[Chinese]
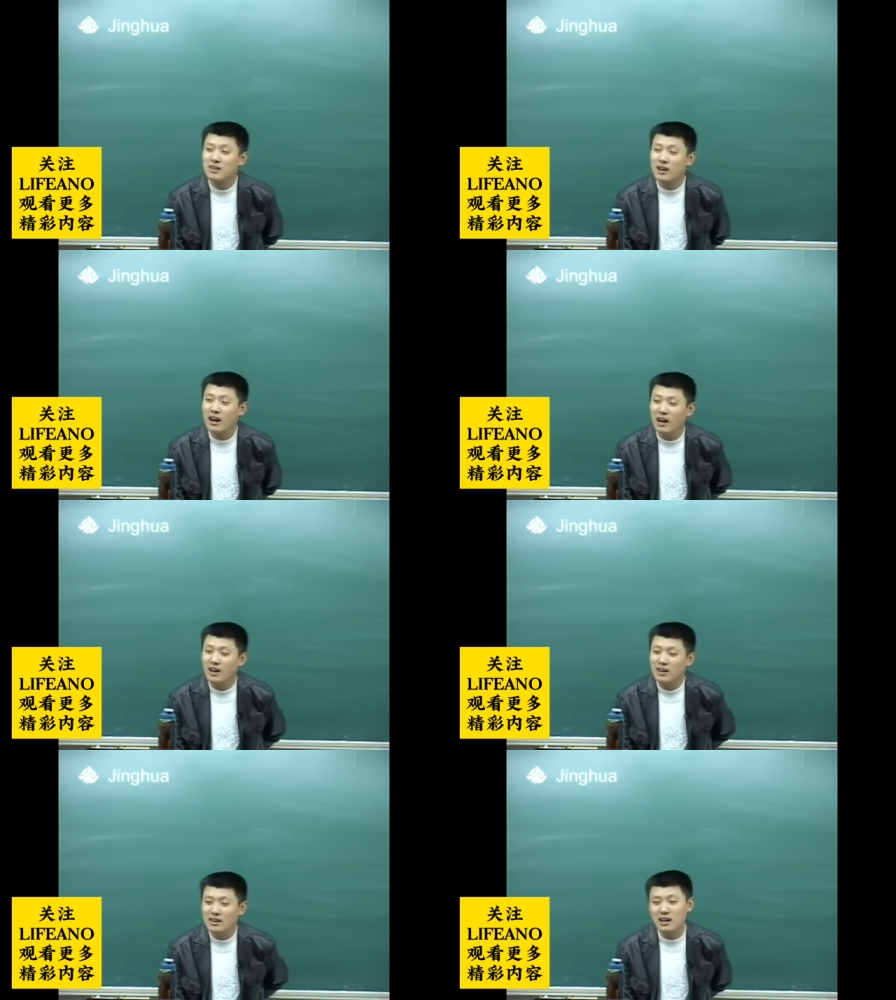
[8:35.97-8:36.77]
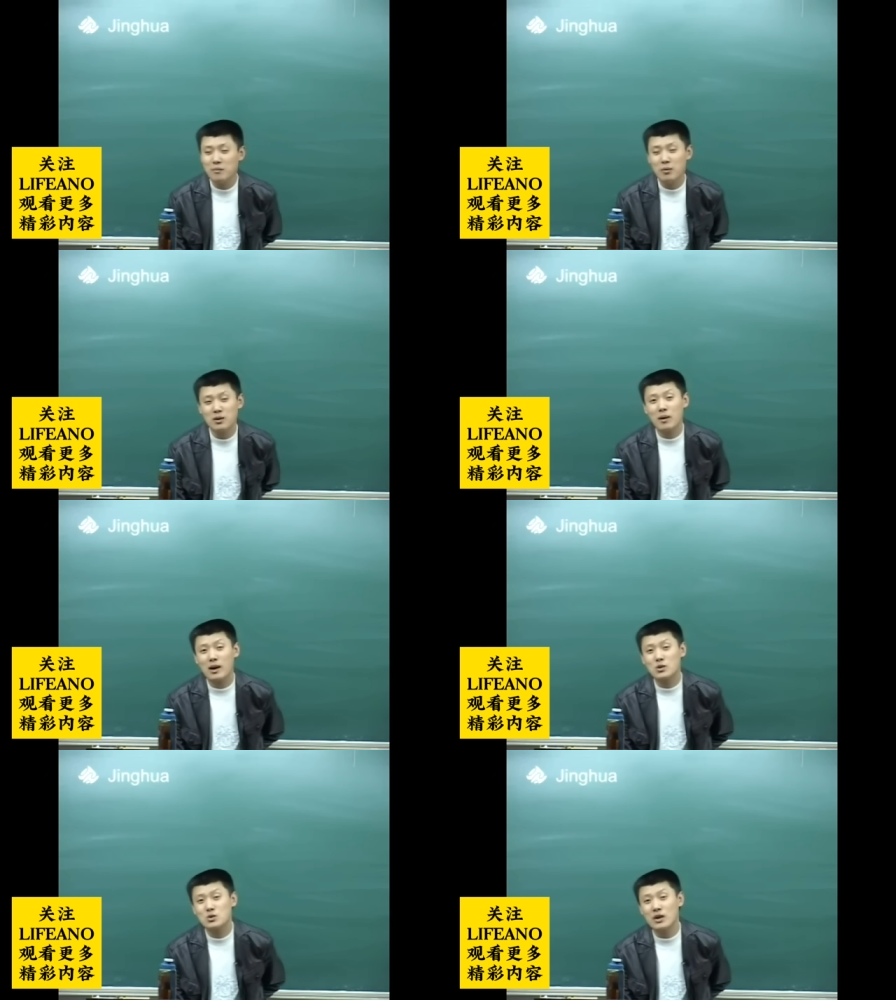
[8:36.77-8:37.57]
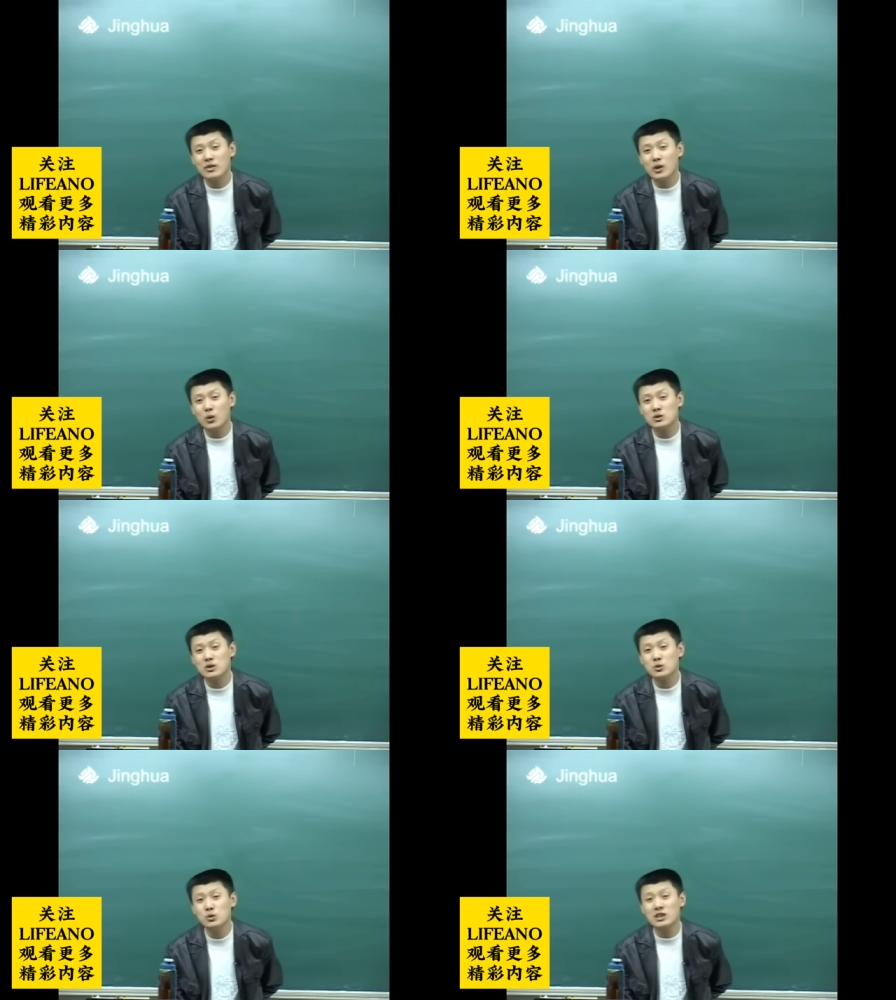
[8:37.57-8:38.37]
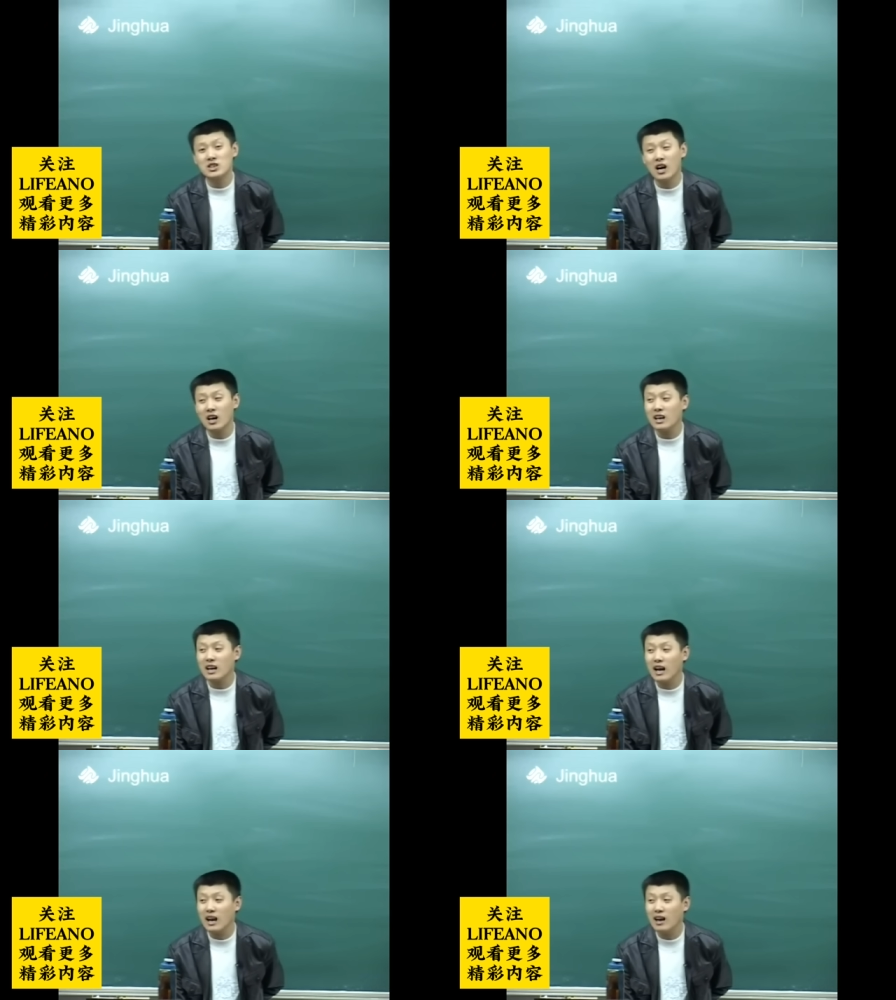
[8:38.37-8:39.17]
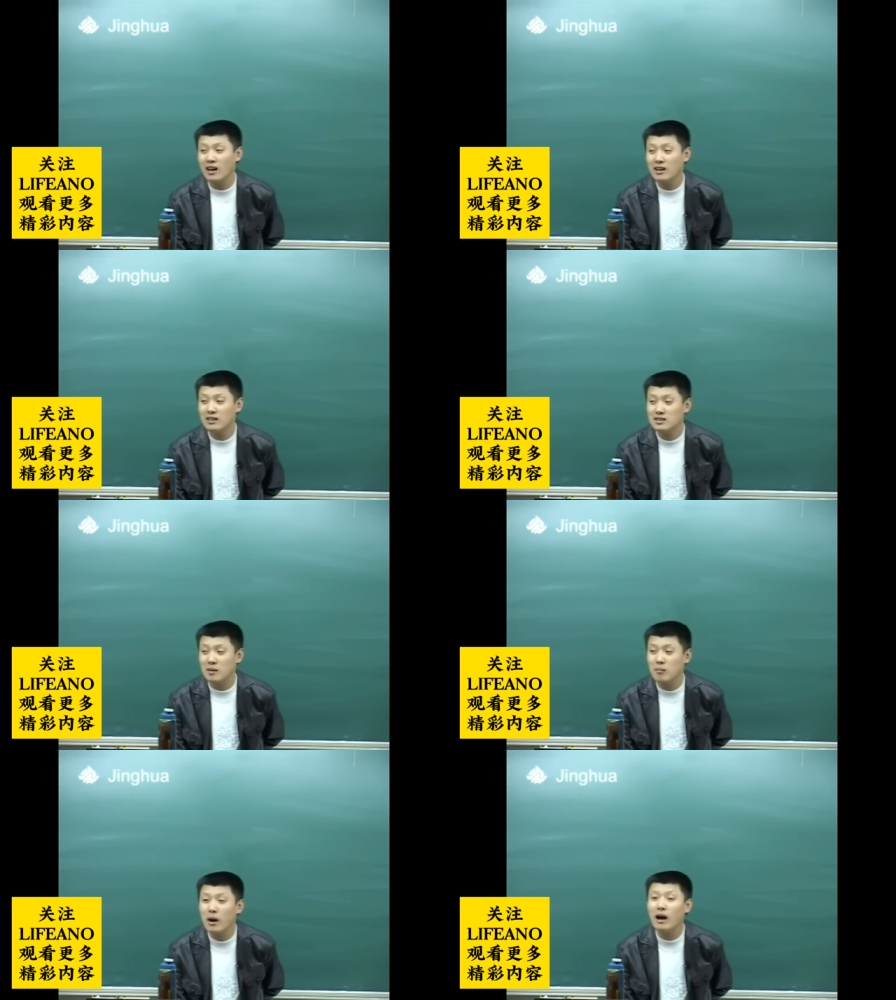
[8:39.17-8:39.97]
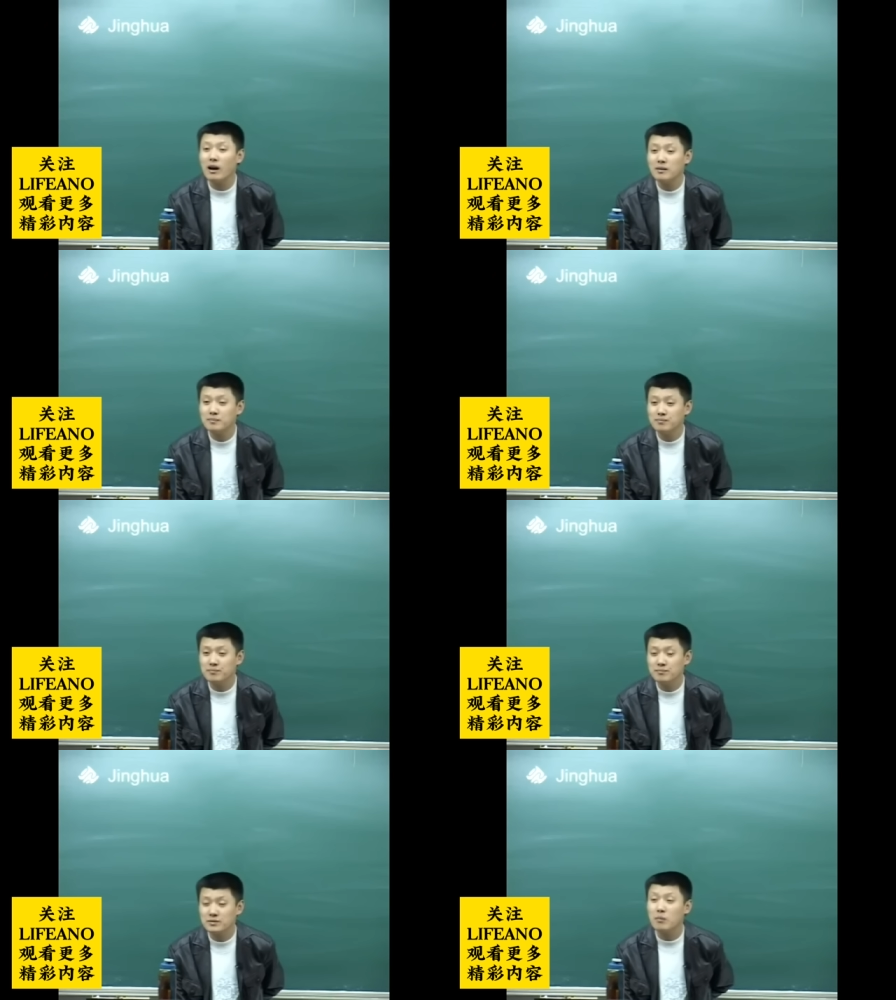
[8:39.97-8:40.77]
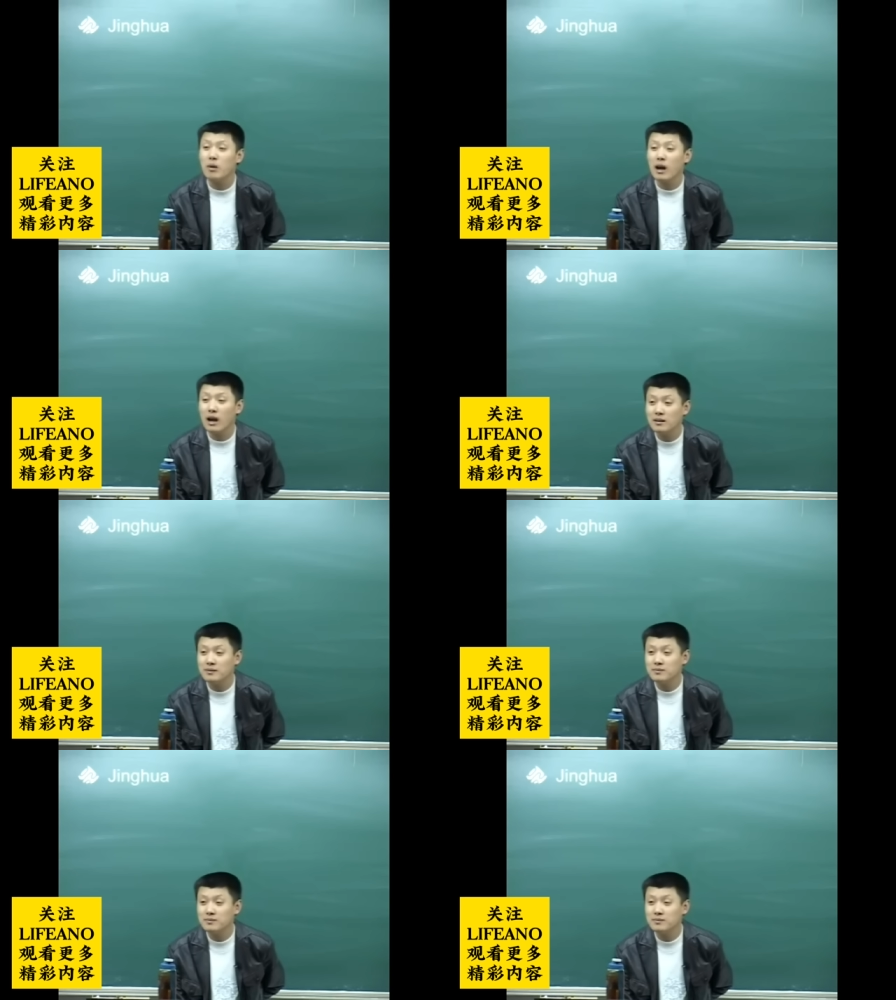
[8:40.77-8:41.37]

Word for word: 是吧？那你不能把人都淤到城里来啊？怎么办啊？怎么办啊？